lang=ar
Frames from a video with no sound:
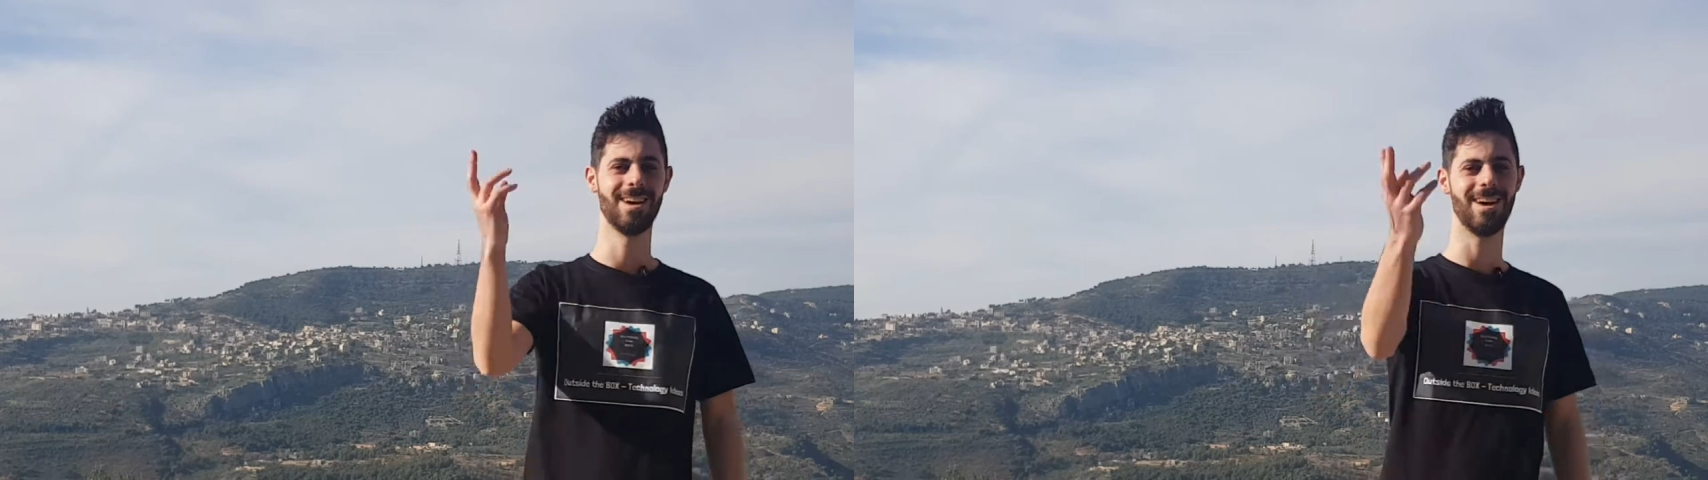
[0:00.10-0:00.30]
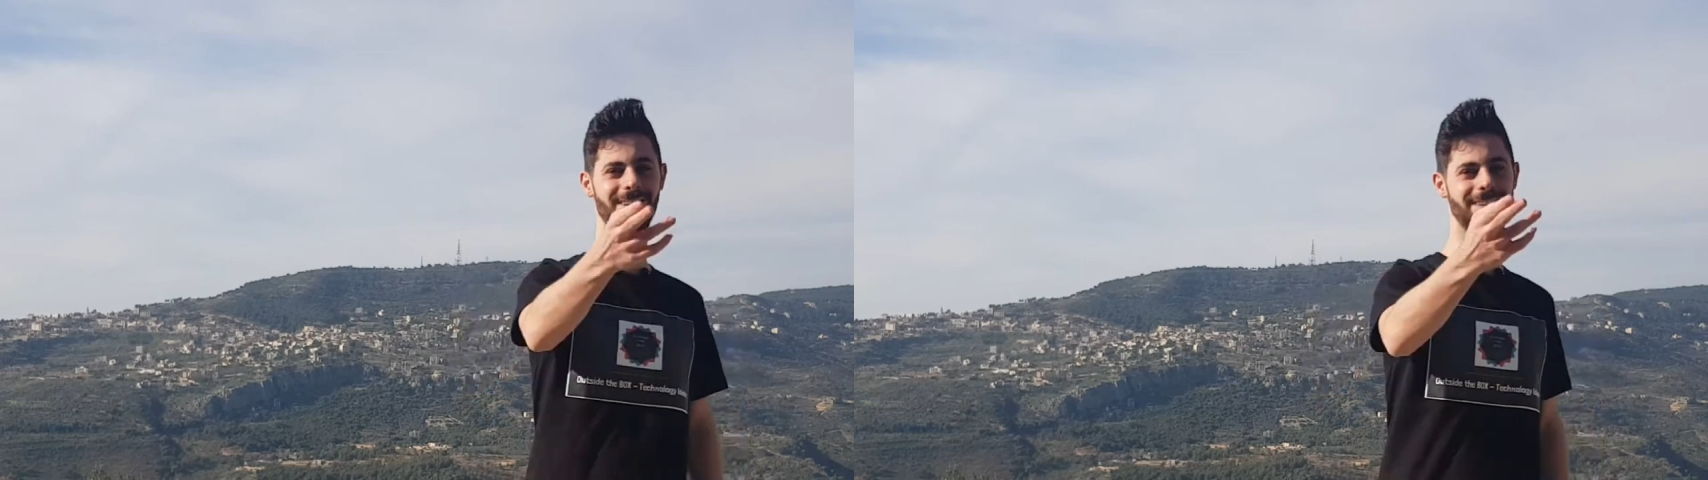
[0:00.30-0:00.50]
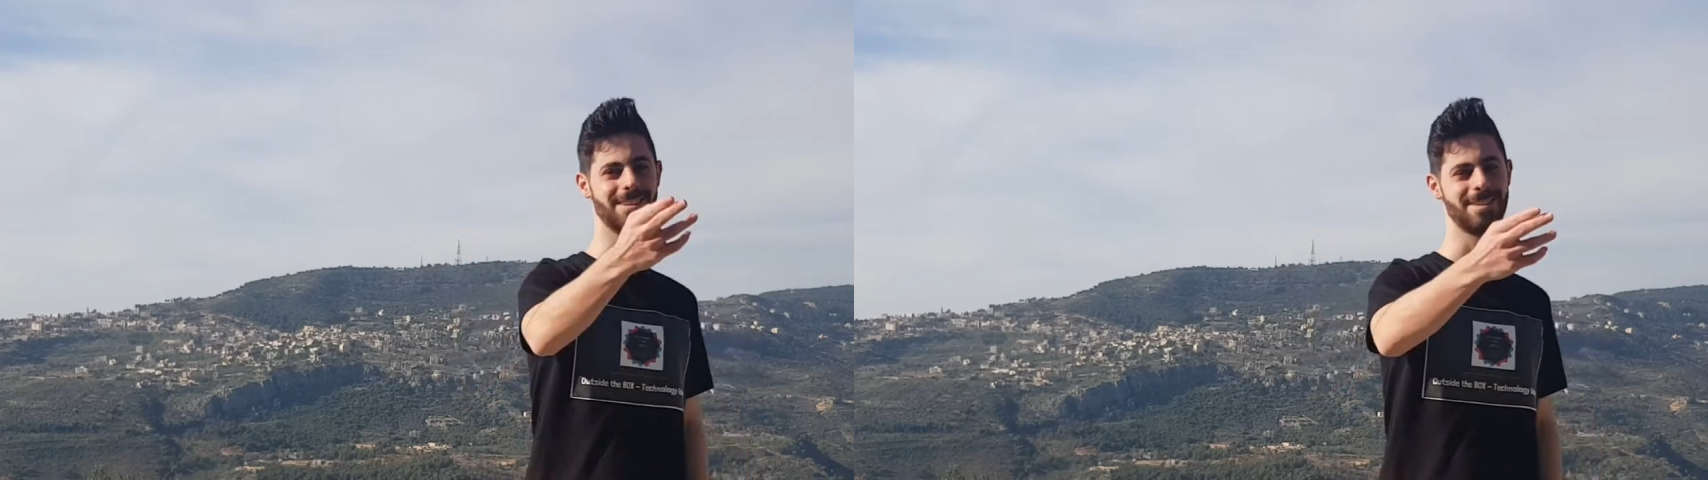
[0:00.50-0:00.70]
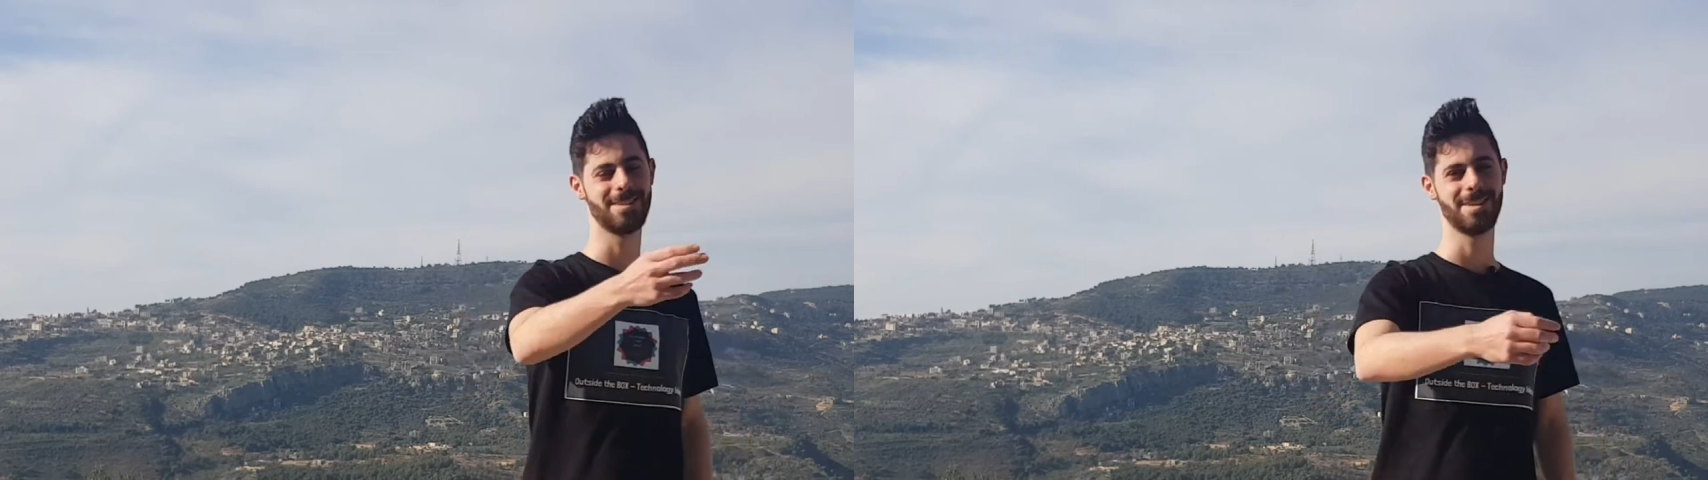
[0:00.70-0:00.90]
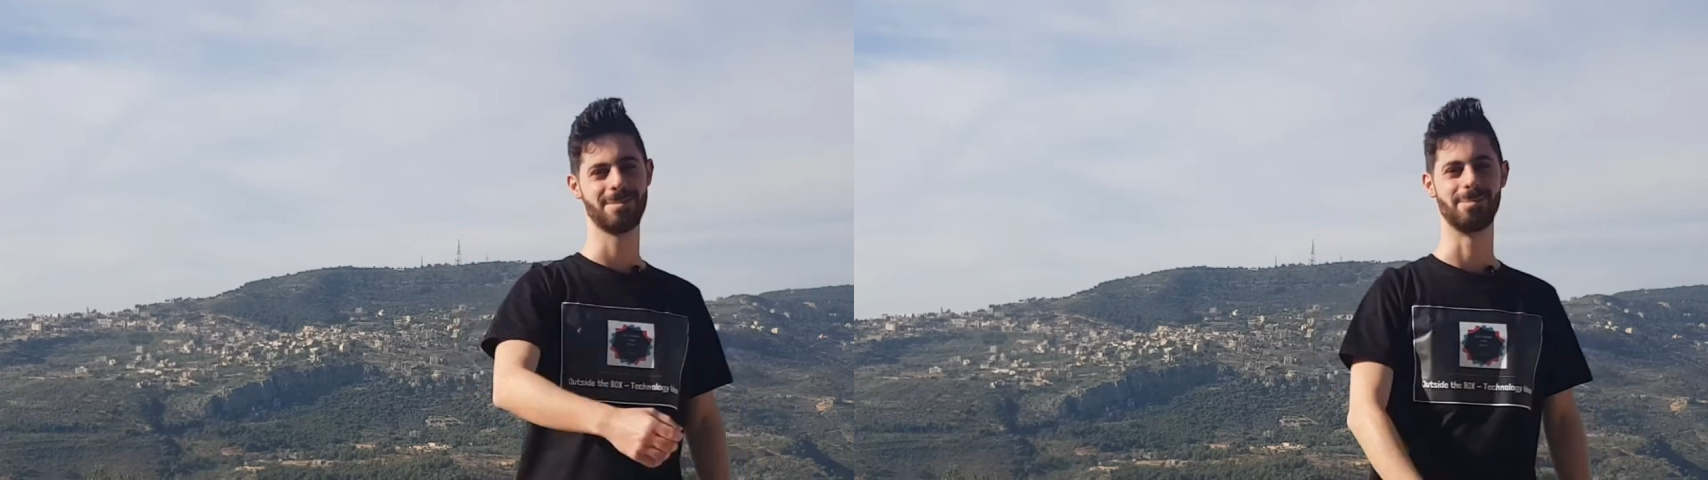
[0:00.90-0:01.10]
هاي
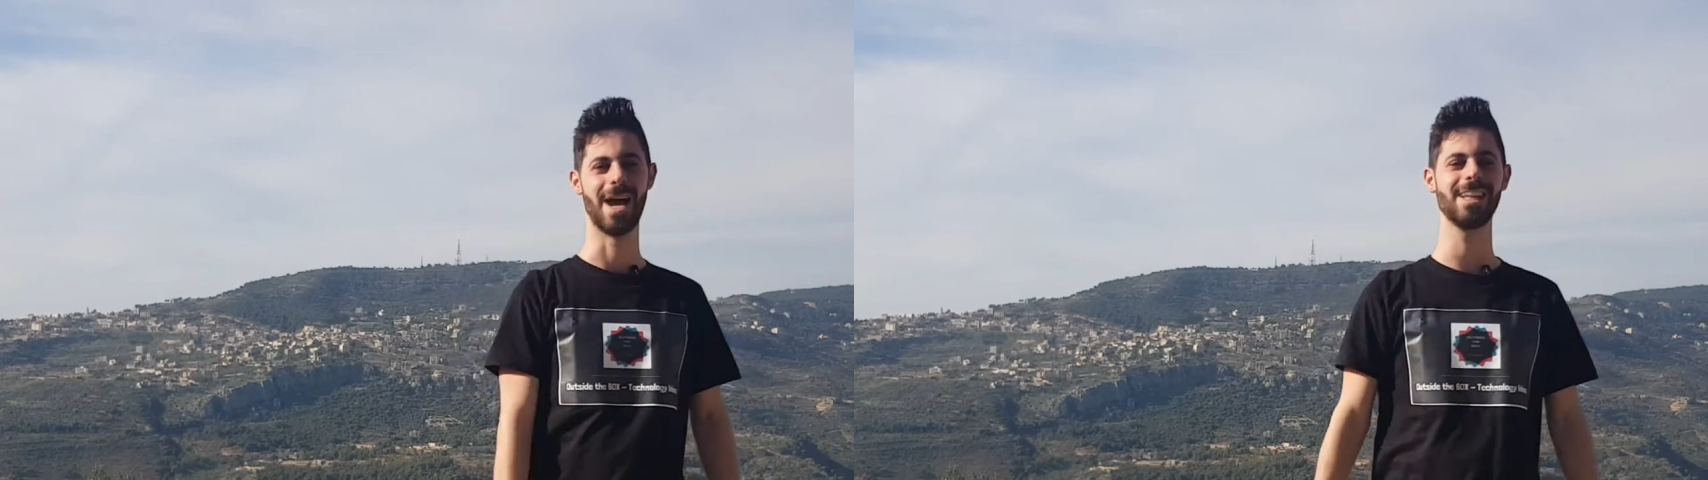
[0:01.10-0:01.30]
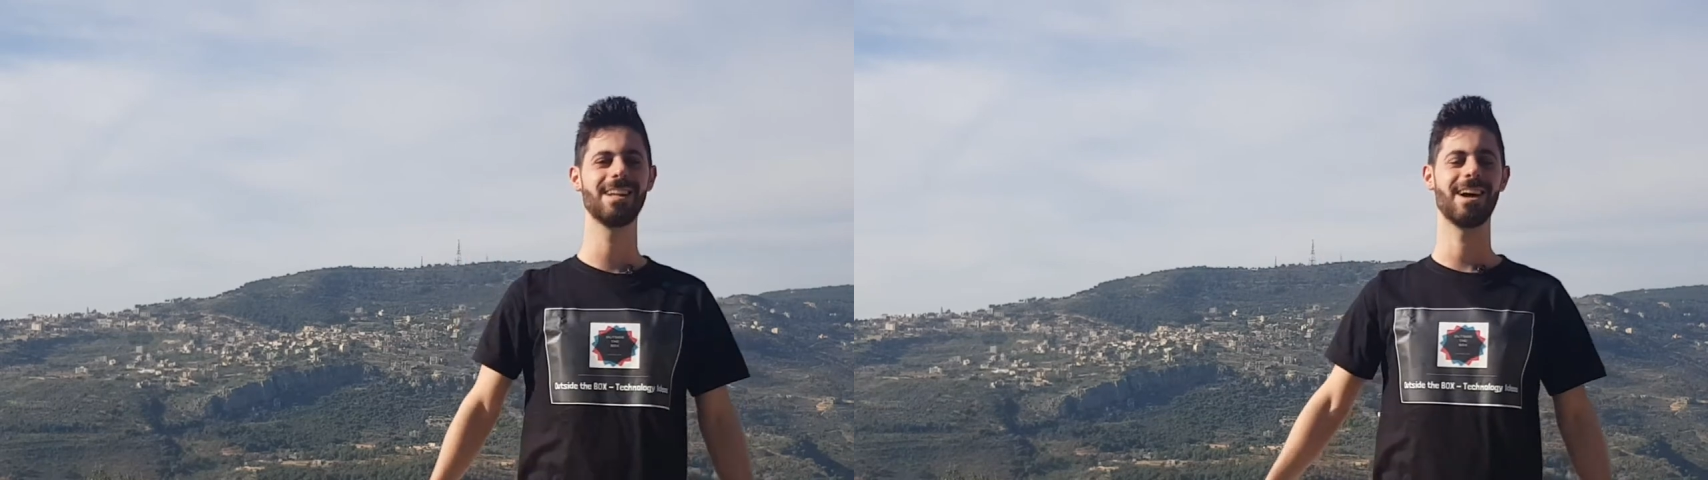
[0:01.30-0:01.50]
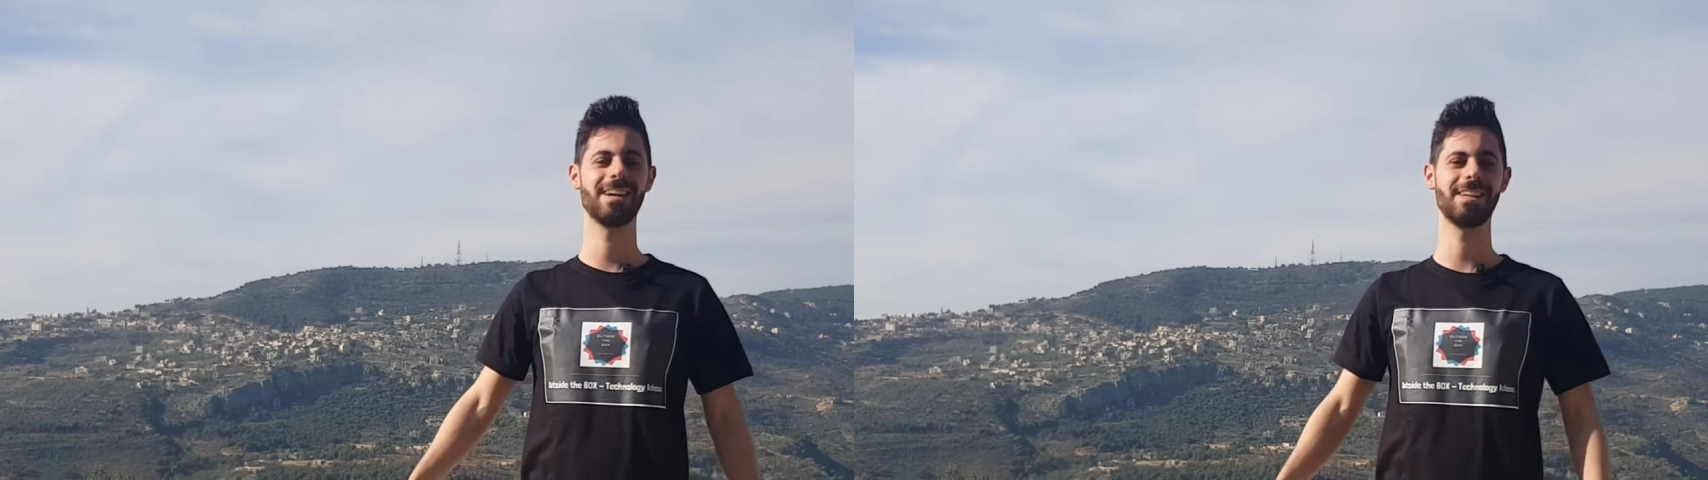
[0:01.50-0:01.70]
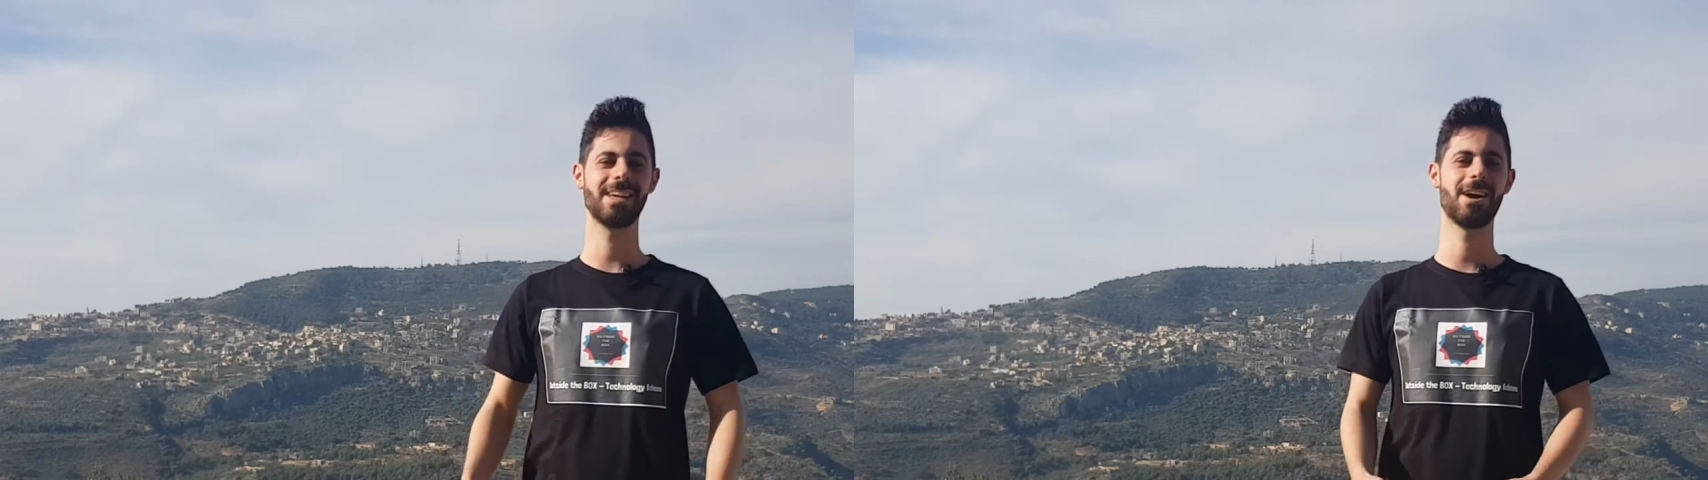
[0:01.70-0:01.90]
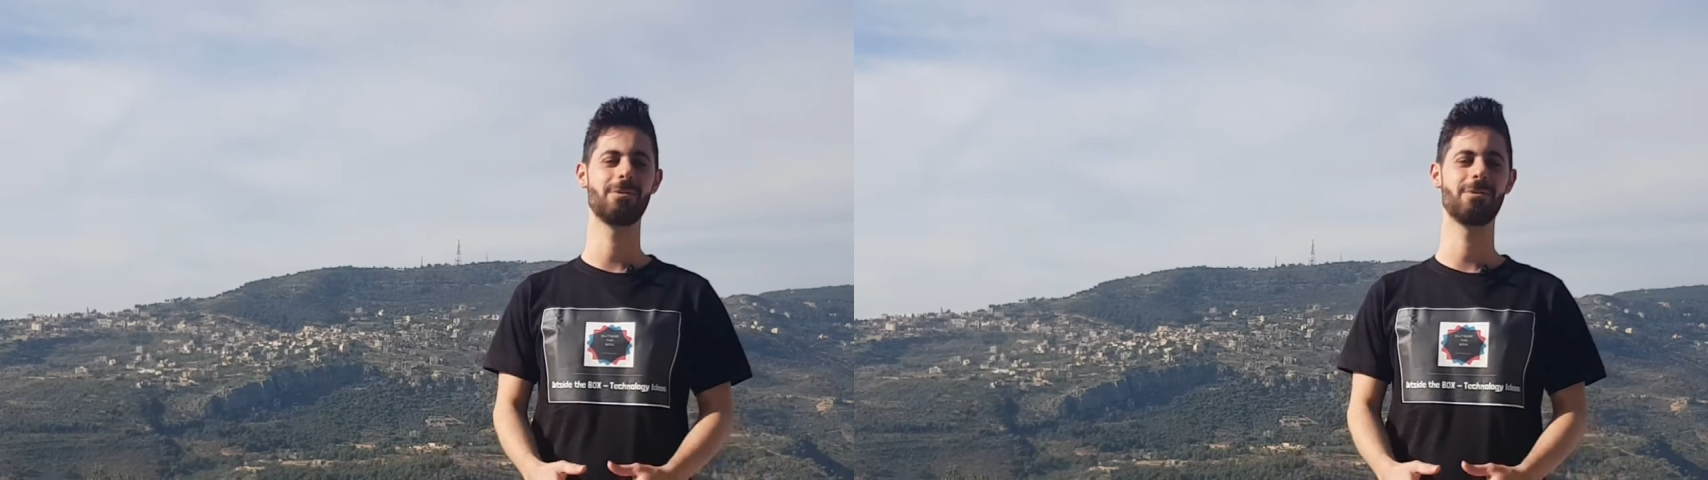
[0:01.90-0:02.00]
بهيدي الايديا